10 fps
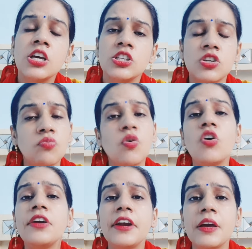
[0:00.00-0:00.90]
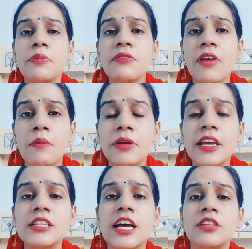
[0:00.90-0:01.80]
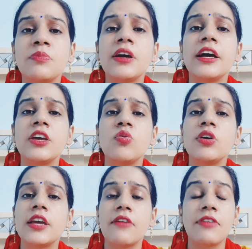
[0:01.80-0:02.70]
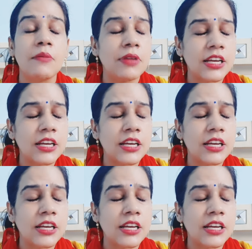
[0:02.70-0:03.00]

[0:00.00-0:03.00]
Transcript: जो वो ऑलरेडी अपनी फैमिली के साथ में गई हुई है फैमिली